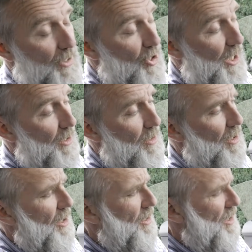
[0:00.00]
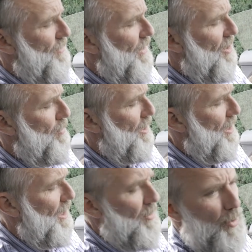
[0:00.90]
verstecken. Das fand ich bei den
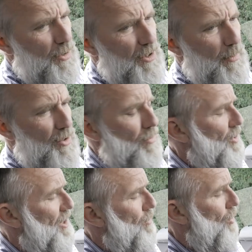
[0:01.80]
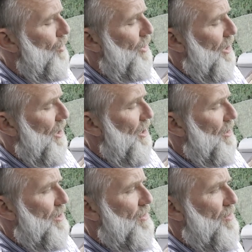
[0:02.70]
anderen Boxen immer so ein bisschen blöd,
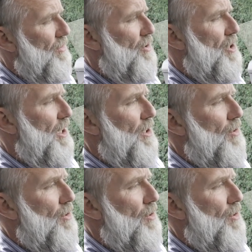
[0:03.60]
dass du so einen Stecker